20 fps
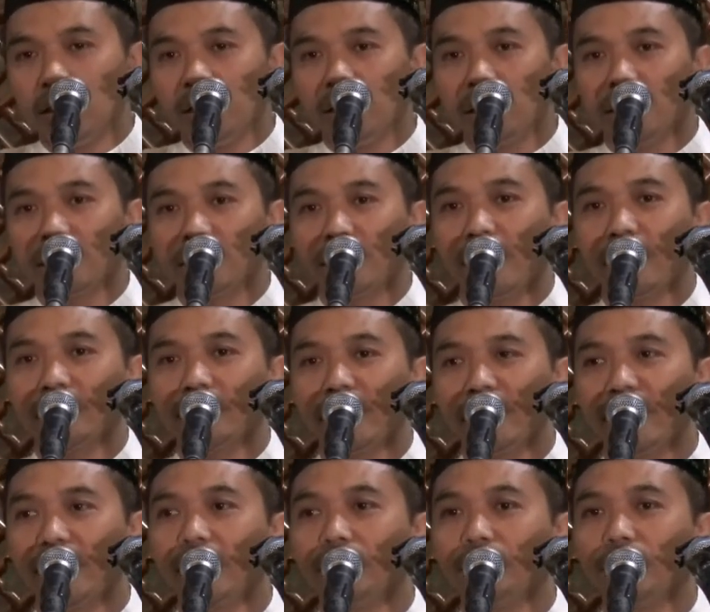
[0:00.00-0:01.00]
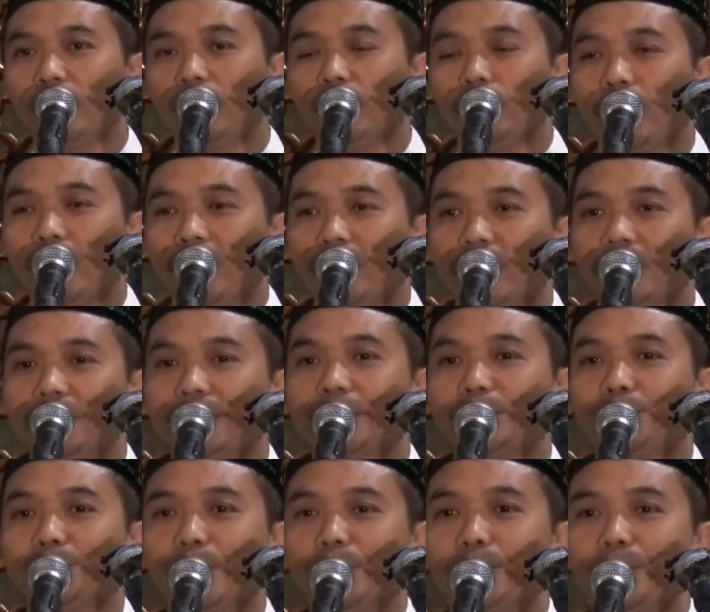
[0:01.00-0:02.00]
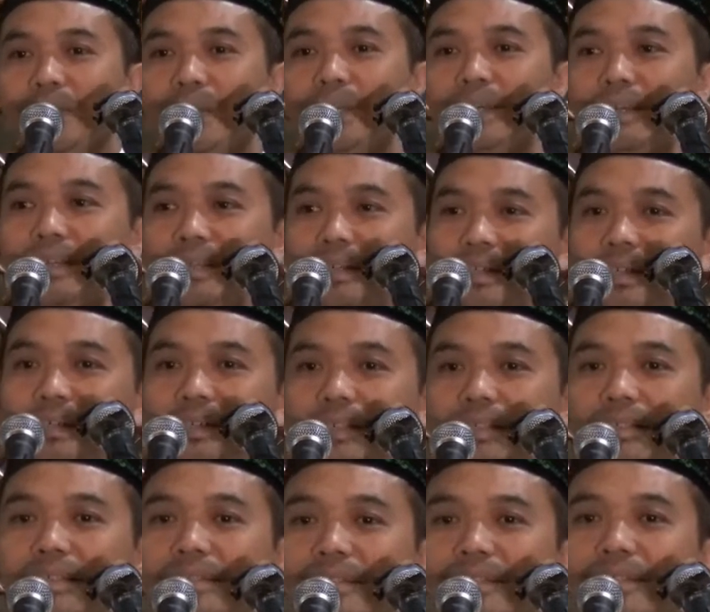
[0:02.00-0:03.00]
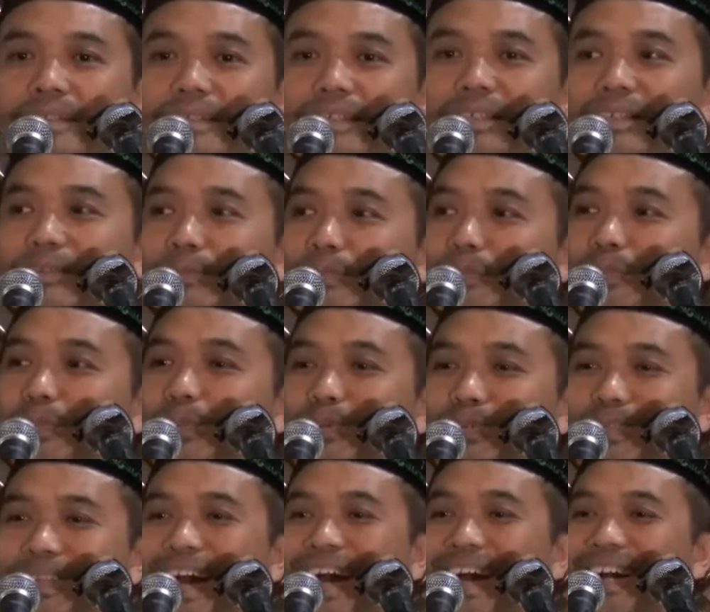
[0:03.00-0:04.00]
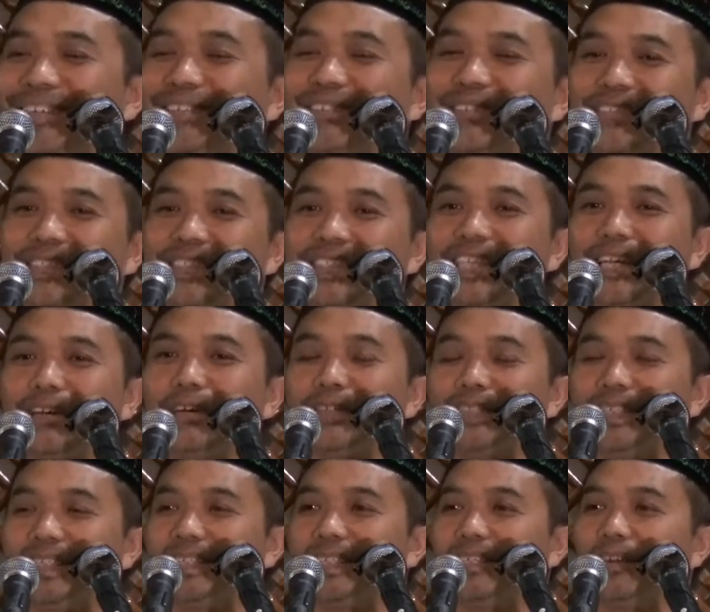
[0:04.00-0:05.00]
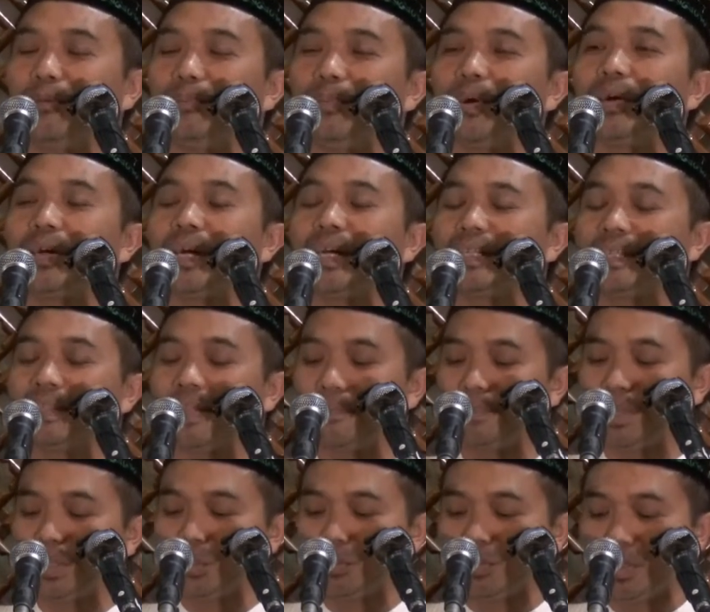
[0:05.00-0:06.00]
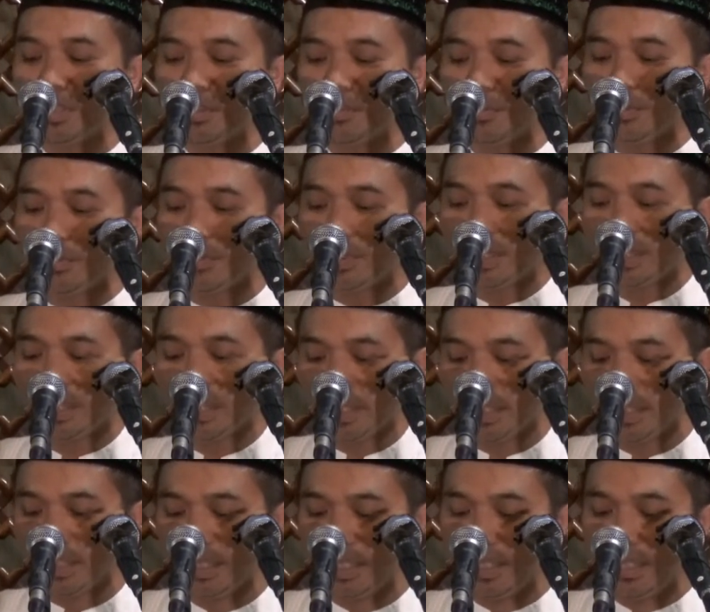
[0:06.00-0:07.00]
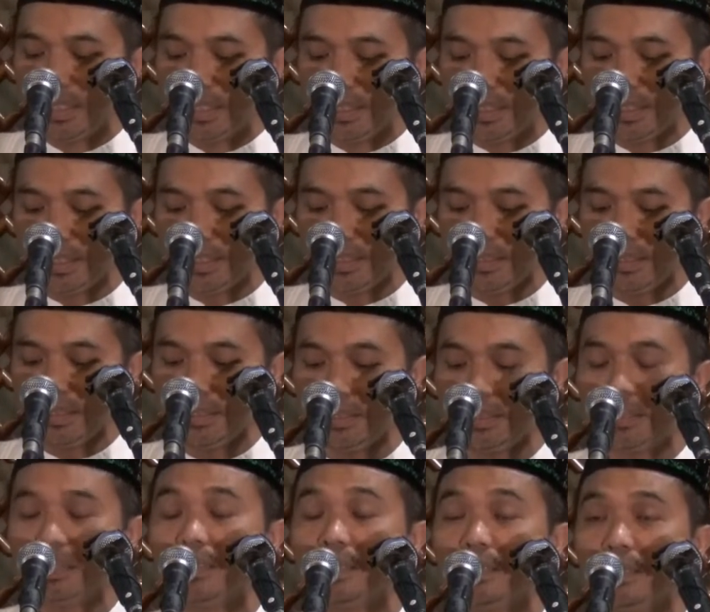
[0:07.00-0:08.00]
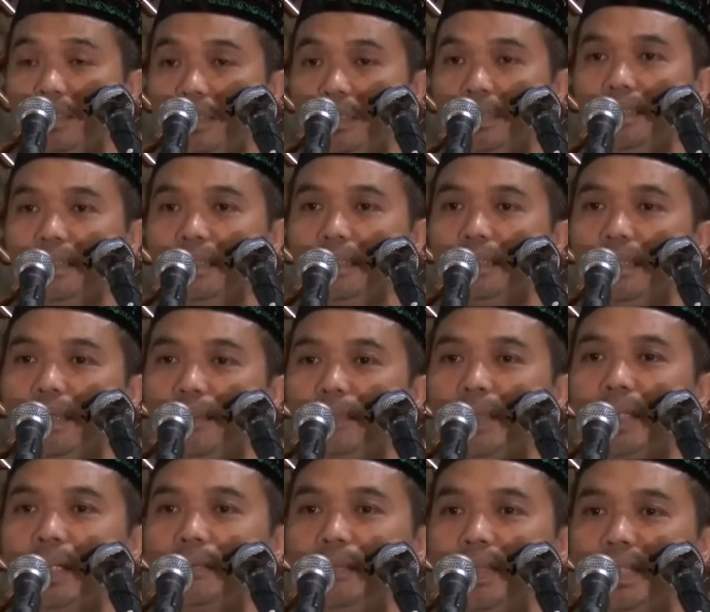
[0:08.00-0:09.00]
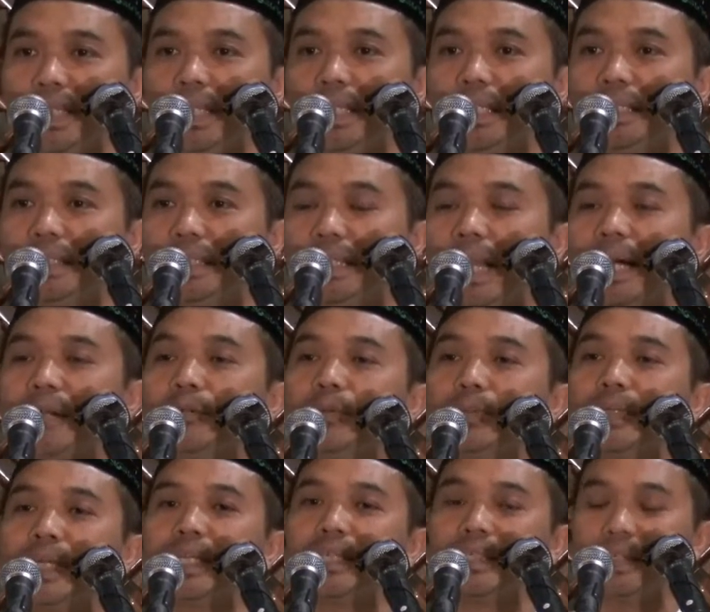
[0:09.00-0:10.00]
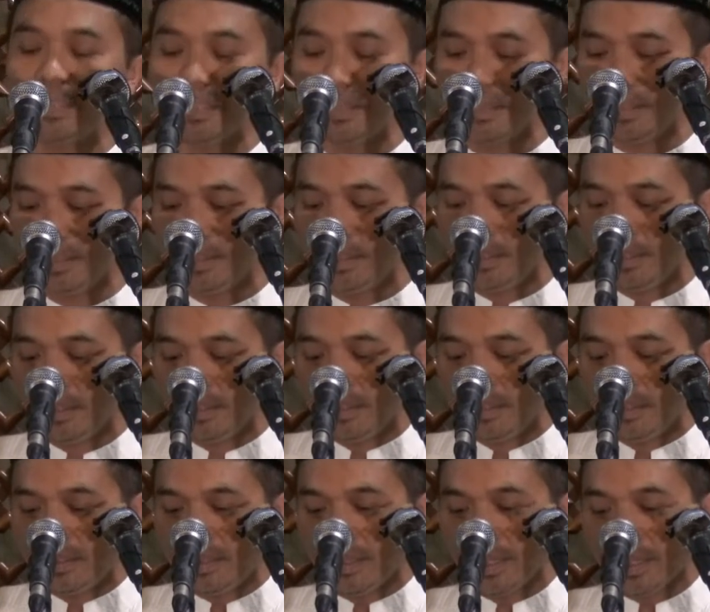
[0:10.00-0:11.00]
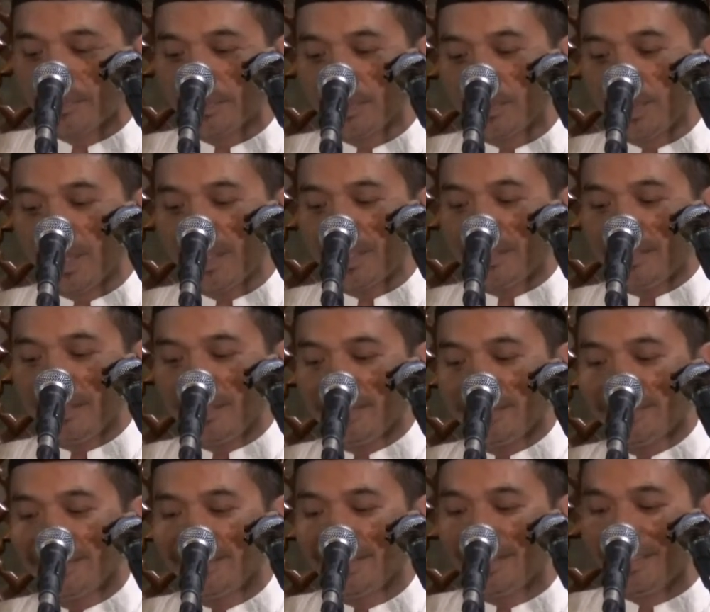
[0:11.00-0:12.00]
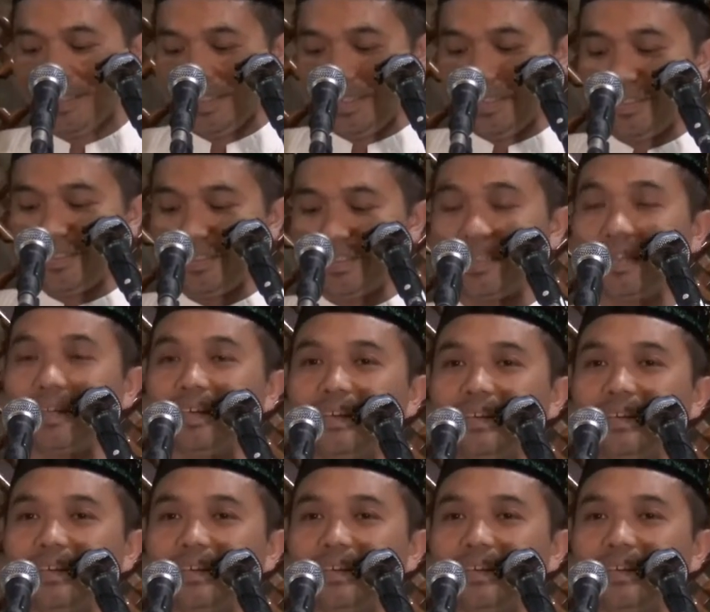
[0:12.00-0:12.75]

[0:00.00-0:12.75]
Keteladanan merupakan sesuatu yang mudah untuk disa- diomongkan tetapi sulit untuk di, di, di apa namanya dilakukan ya. Nah kebetulan ya